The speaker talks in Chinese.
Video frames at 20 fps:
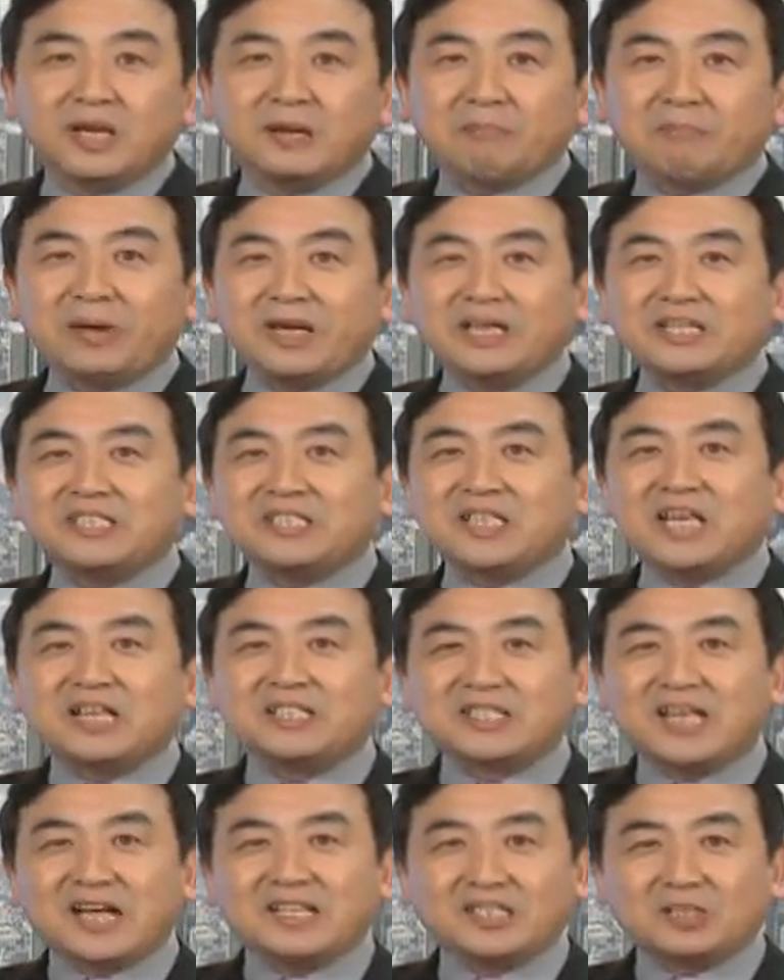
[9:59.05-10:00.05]
被
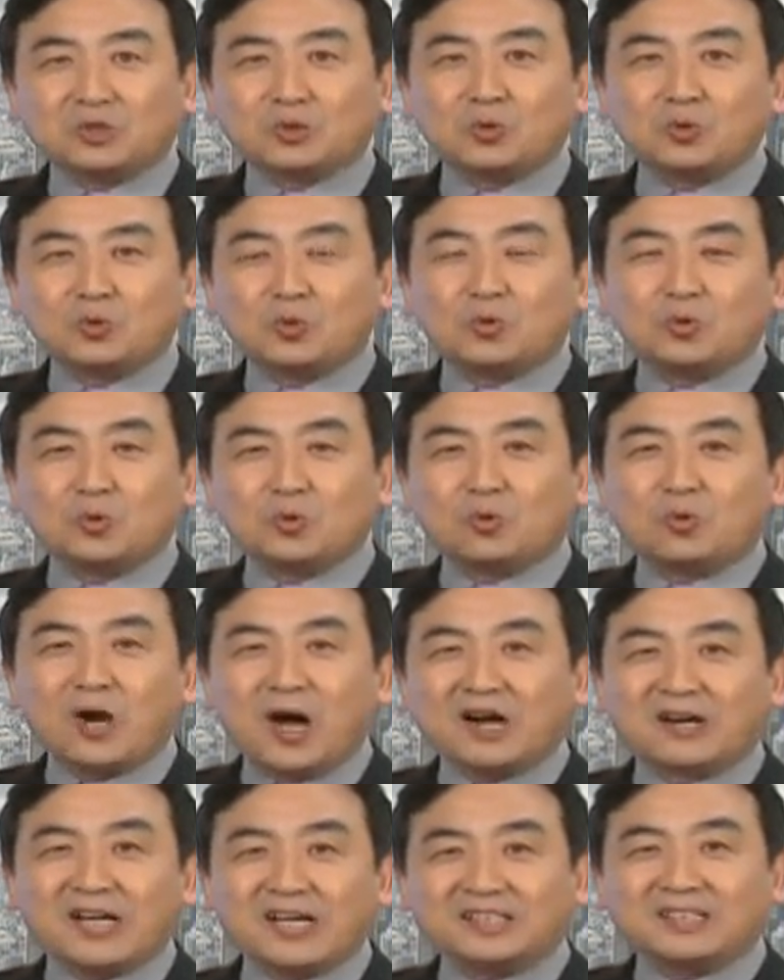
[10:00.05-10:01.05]
现在的中共红
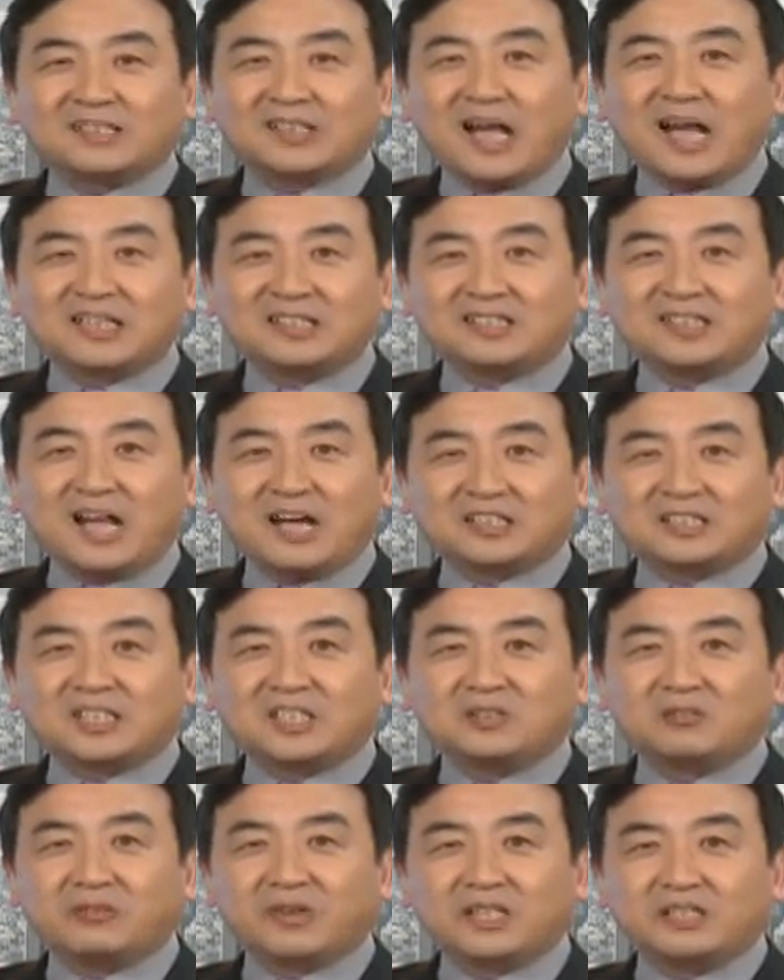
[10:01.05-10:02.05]
二代的太子党
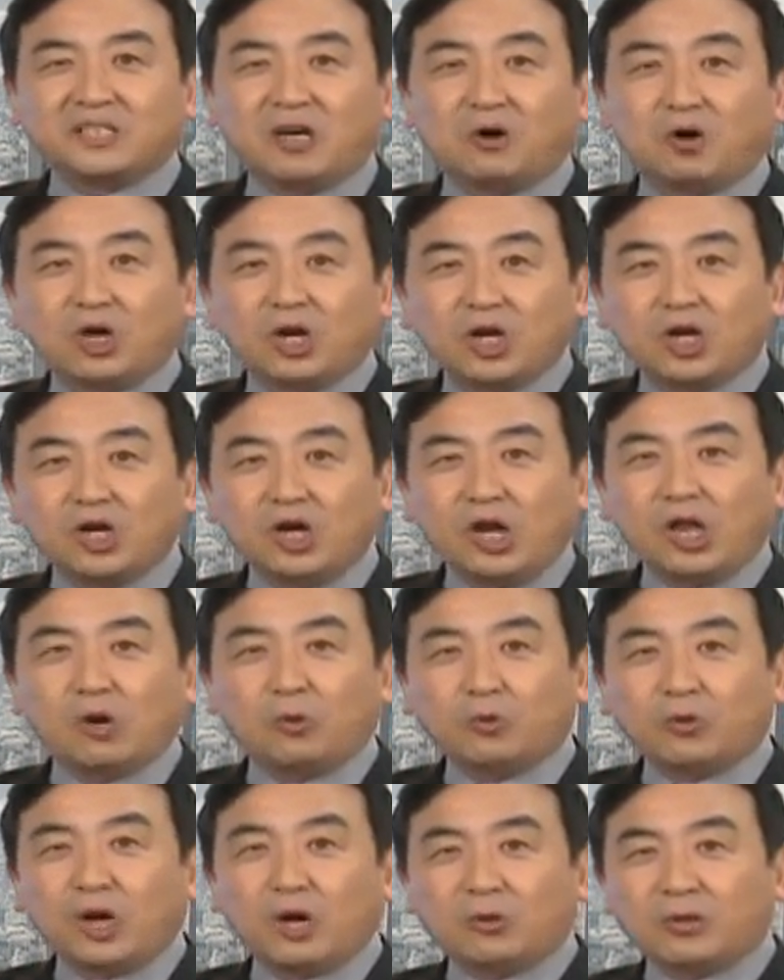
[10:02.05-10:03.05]
称为叫
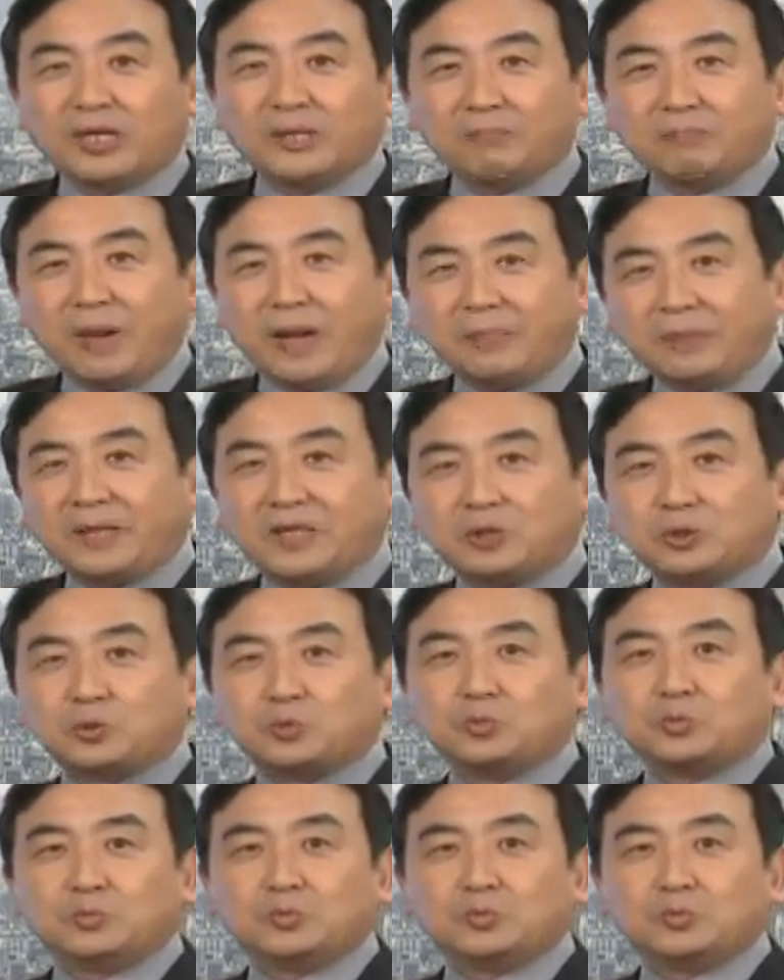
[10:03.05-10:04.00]
610白皮书，